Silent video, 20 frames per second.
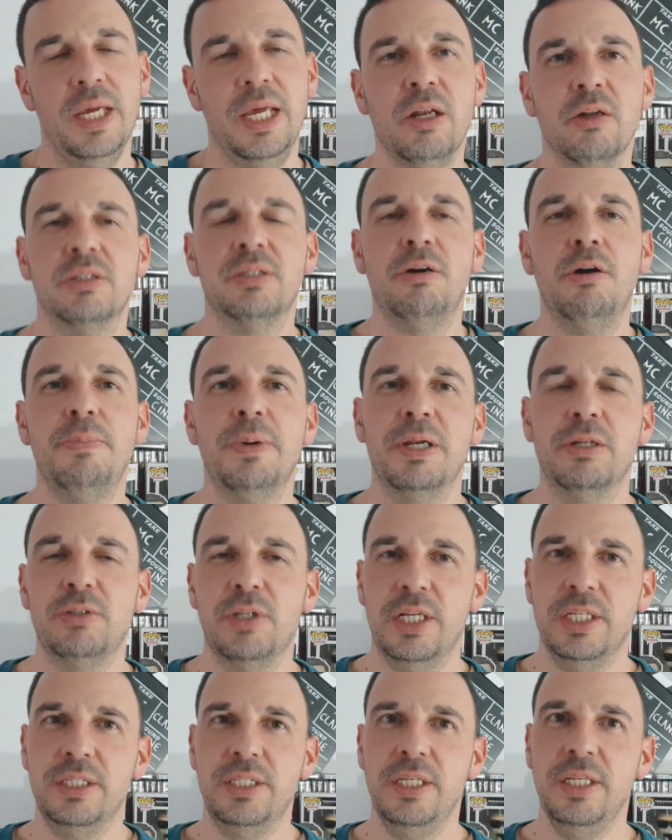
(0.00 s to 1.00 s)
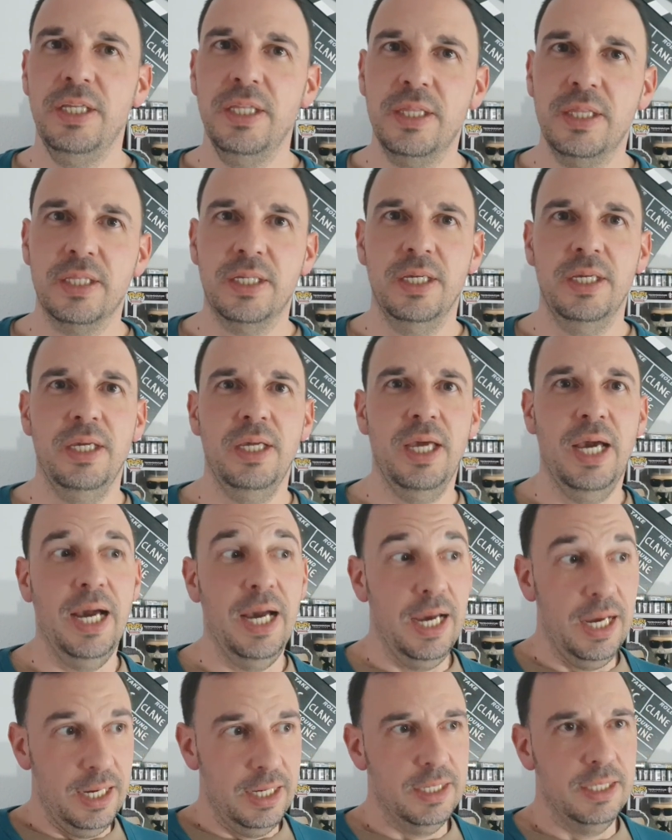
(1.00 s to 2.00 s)
El octavo para otra actriz que
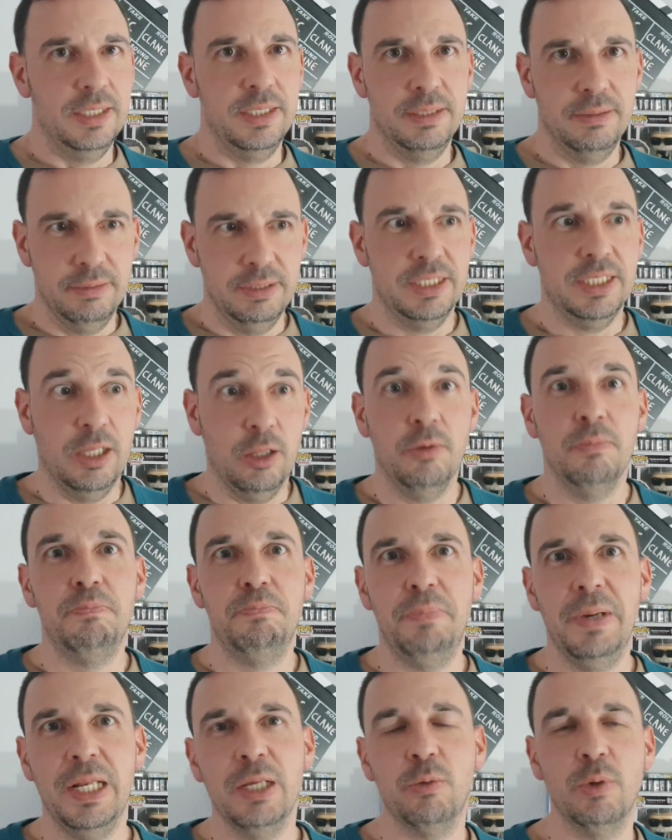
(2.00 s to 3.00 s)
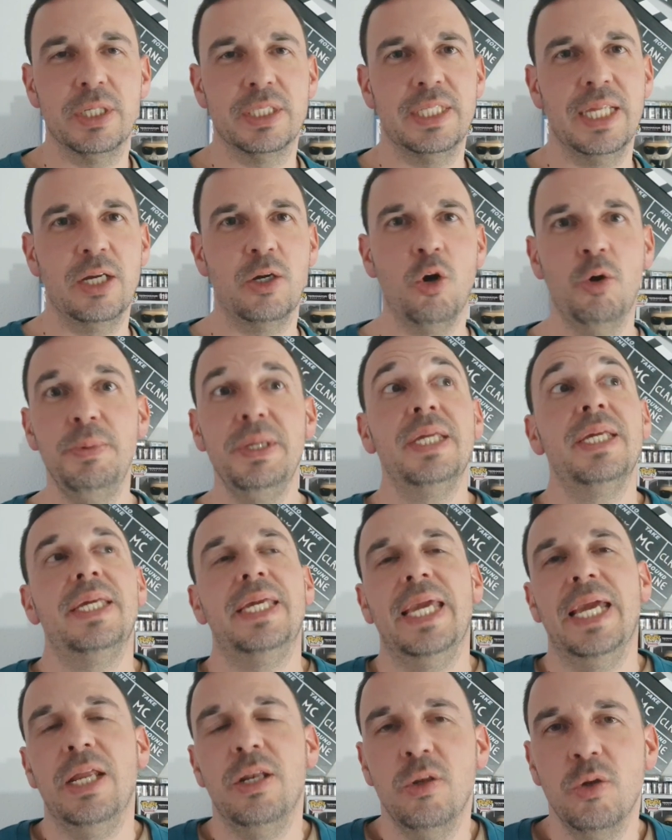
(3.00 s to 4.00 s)
ha eh, estado en películas de cómic,
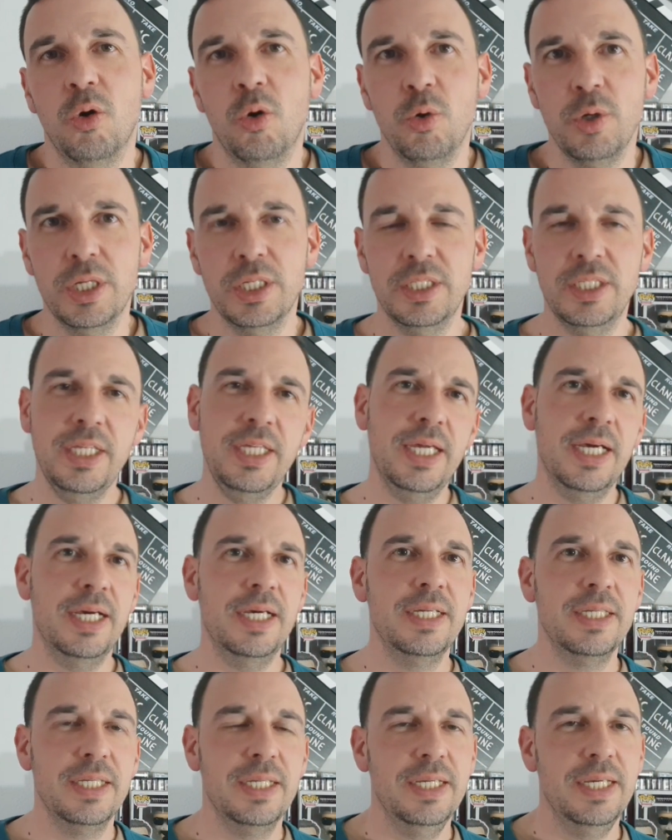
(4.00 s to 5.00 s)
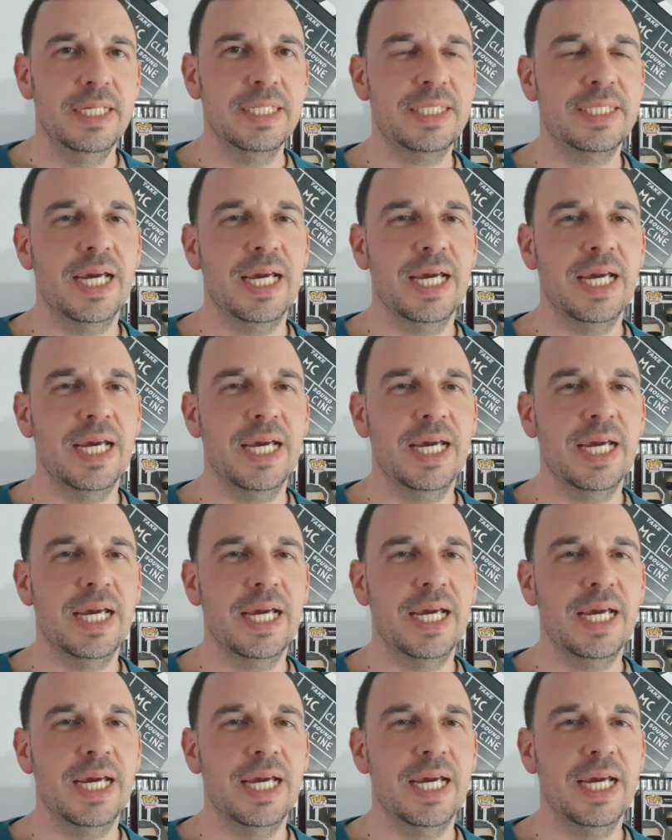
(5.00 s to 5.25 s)
quien no hoy en día, es